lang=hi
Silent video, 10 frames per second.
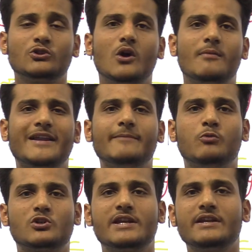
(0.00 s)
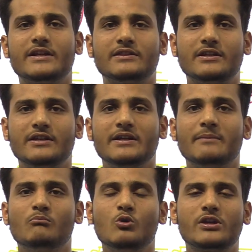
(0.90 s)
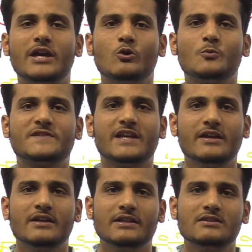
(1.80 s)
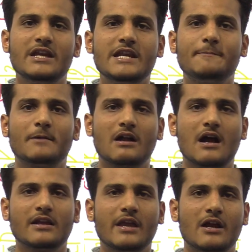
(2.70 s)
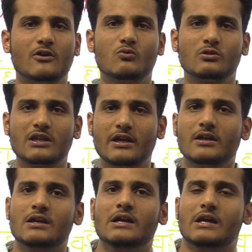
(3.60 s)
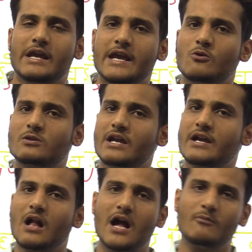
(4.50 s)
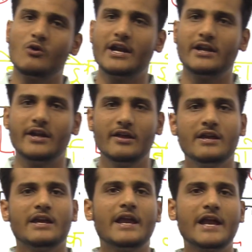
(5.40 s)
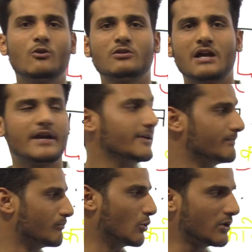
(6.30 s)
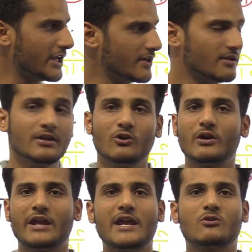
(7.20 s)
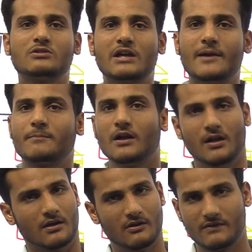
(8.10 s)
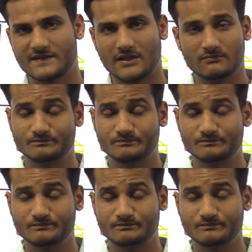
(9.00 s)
तो हमारे भोजन के अंदर मुख्य रूप से तीन प्रकार के अणु होते हैं एक होता है कार्बोहाइड्रेट एक होता है प्रोटीन और एक होता है आपका वसा